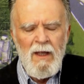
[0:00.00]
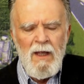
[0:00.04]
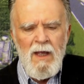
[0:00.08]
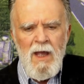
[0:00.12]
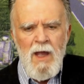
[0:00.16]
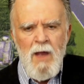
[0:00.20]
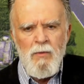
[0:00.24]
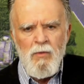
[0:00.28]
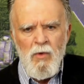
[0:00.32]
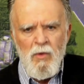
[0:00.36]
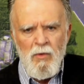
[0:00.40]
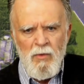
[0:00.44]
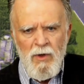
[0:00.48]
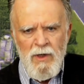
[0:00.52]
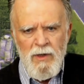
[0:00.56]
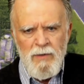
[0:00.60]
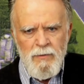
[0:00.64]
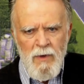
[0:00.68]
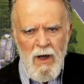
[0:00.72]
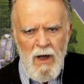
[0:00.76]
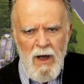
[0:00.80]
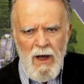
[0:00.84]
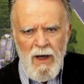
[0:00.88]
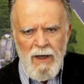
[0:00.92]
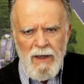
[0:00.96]
un moment, il
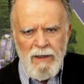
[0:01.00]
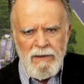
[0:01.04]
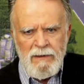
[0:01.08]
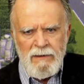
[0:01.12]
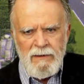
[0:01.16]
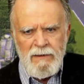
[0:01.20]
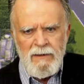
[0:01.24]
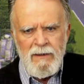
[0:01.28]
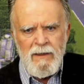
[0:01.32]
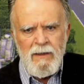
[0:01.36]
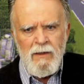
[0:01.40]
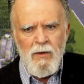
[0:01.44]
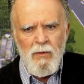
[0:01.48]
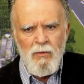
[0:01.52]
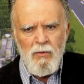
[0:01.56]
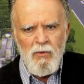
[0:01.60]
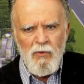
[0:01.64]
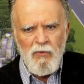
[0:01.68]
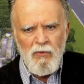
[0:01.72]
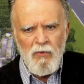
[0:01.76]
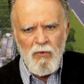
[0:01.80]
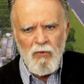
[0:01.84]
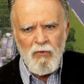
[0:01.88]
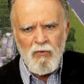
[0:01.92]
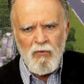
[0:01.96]
m'a arrêté, comme le
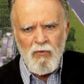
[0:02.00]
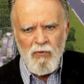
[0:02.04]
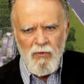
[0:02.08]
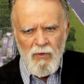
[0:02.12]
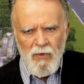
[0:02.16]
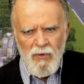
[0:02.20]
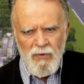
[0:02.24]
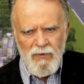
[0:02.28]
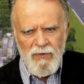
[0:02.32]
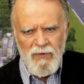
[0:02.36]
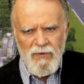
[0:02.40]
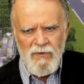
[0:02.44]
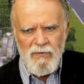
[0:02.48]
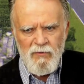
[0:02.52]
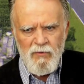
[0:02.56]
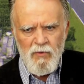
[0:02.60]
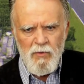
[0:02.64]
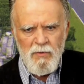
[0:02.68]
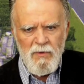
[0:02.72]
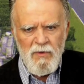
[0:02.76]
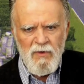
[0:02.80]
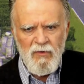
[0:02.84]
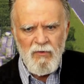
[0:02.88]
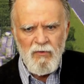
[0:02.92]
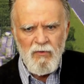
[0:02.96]
font souvent ces vieux
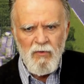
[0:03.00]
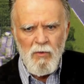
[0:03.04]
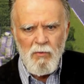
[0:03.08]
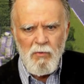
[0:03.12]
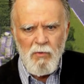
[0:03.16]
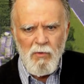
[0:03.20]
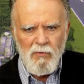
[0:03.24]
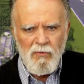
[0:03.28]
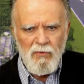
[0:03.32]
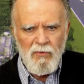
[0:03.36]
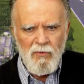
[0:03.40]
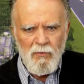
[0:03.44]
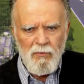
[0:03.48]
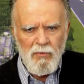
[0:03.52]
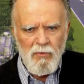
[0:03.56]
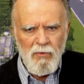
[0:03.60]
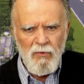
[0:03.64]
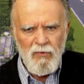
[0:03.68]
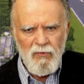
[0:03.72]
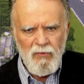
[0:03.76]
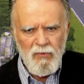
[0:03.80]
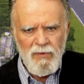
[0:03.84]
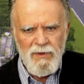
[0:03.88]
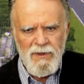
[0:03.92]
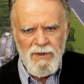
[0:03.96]
messieurs pour,
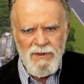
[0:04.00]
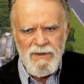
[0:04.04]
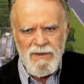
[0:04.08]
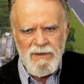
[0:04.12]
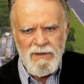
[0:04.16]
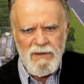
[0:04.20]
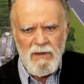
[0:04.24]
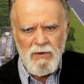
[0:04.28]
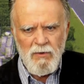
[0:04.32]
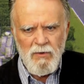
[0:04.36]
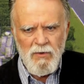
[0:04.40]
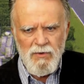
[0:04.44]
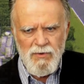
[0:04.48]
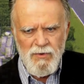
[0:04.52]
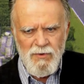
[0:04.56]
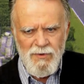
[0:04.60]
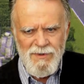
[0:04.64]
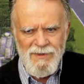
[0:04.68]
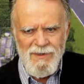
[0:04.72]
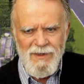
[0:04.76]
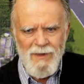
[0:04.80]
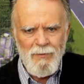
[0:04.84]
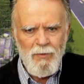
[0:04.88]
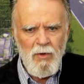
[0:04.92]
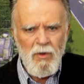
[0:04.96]
souligner quelque chose
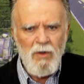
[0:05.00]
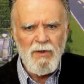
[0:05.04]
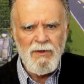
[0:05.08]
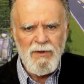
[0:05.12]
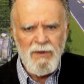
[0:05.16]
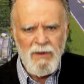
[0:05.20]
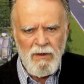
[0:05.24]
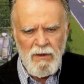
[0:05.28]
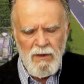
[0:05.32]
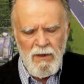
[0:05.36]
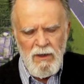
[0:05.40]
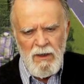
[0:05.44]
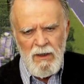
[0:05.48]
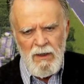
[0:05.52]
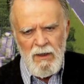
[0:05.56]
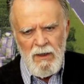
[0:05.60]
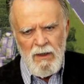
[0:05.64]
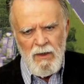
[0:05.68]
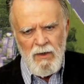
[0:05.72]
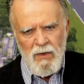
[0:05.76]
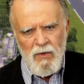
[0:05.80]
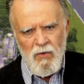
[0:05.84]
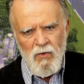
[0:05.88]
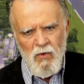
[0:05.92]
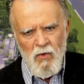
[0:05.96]
d'important,
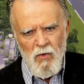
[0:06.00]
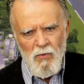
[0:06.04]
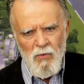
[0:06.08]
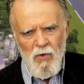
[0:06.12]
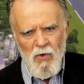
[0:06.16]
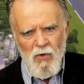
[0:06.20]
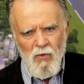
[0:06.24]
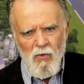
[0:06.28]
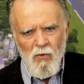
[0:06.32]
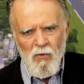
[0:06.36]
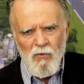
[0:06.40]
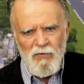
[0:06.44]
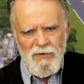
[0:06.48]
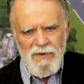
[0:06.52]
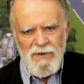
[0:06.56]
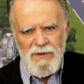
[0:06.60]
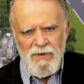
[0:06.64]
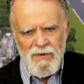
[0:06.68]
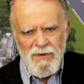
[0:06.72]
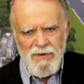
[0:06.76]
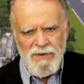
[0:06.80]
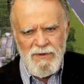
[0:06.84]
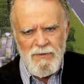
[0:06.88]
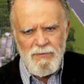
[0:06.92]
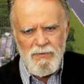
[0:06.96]
euh, comme en
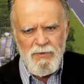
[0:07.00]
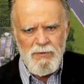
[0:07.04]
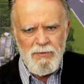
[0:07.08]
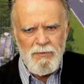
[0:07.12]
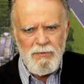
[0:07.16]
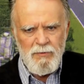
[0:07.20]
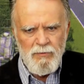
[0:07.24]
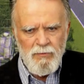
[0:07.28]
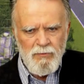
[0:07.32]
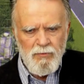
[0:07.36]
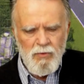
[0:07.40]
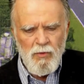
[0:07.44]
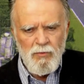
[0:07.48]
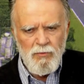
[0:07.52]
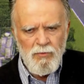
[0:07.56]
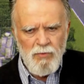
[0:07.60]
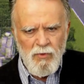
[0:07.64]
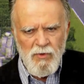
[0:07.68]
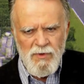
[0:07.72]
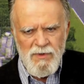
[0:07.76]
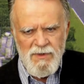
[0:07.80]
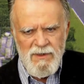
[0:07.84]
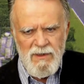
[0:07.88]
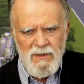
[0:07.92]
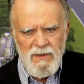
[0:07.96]
confidence, et puis pour me
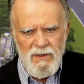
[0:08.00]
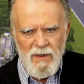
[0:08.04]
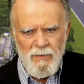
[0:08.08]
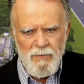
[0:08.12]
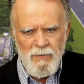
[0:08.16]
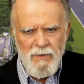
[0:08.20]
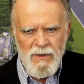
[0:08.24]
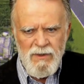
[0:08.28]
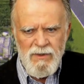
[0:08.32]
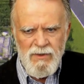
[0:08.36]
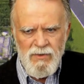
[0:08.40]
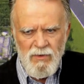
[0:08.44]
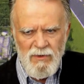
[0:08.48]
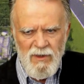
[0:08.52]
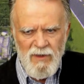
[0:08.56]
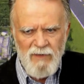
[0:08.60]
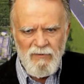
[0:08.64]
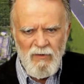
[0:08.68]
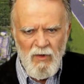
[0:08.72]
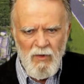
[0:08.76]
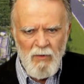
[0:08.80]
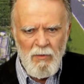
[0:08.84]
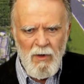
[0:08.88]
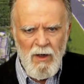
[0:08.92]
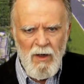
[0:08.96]
poser la main sur
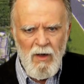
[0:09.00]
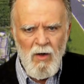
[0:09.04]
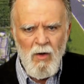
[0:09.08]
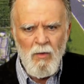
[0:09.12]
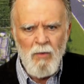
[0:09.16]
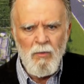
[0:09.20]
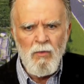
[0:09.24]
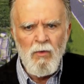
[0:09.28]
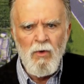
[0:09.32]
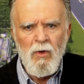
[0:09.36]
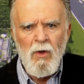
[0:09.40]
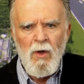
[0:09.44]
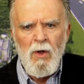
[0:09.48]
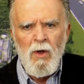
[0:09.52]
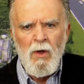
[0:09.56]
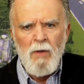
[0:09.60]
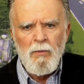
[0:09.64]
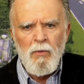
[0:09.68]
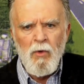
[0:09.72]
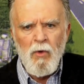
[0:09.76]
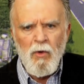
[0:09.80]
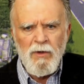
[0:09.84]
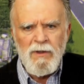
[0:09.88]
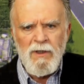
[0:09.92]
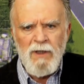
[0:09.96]
l'avant-bras en me,
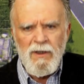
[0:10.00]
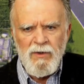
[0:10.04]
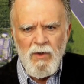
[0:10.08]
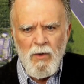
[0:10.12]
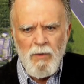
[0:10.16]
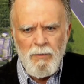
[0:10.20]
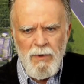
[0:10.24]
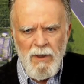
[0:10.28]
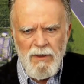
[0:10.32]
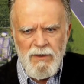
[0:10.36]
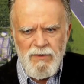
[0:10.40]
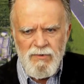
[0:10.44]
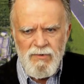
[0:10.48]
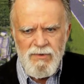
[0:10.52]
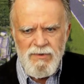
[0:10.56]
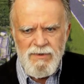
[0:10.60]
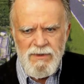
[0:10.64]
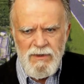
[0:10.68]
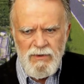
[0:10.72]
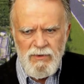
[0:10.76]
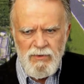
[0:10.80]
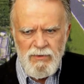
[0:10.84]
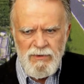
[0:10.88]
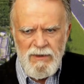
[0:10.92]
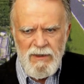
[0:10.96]
regardant par-dessus ses
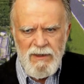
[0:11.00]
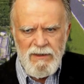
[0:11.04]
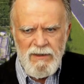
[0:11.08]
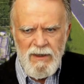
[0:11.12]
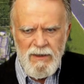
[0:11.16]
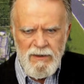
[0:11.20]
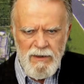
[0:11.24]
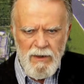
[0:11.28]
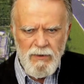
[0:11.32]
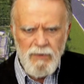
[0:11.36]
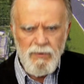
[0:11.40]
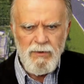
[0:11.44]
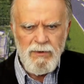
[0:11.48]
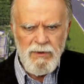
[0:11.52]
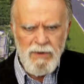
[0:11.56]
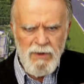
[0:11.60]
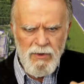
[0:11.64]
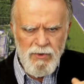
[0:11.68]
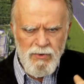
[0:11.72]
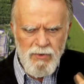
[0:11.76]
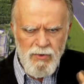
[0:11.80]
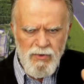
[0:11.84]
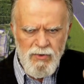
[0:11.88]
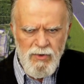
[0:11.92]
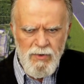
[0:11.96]
lunettes d'un air de dire,
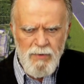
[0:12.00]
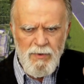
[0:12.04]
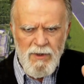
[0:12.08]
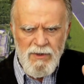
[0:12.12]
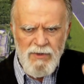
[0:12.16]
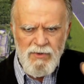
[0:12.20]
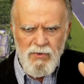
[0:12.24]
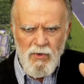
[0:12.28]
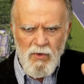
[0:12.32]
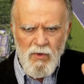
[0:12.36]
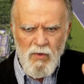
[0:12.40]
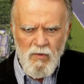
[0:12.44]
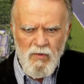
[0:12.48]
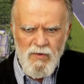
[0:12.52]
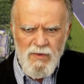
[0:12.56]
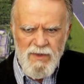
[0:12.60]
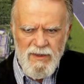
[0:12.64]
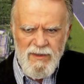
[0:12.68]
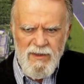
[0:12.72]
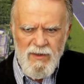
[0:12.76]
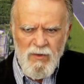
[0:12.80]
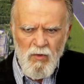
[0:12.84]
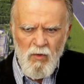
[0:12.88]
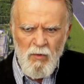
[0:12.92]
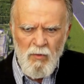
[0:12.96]
je ne suis pas sûr que vous
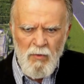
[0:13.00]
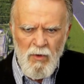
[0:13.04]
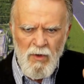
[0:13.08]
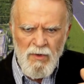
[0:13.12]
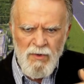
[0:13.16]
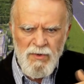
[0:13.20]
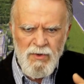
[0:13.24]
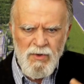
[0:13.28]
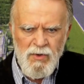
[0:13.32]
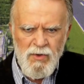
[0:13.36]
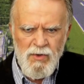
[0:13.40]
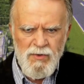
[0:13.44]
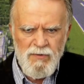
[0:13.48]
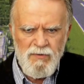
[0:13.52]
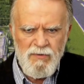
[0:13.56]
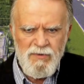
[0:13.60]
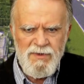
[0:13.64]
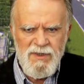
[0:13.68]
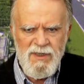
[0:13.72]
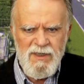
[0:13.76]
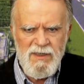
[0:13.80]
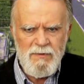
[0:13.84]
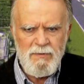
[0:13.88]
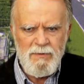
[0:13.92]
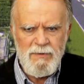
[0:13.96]
allez comprendre ce que je
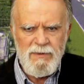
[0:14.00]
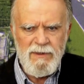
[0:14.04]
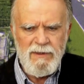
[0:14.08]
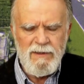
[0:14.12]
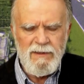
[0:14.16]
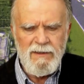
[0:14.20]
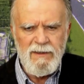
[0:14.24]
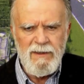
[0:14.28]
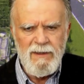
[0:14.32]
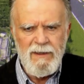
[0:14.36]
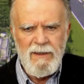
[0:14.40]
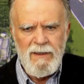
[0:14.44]
vous explique.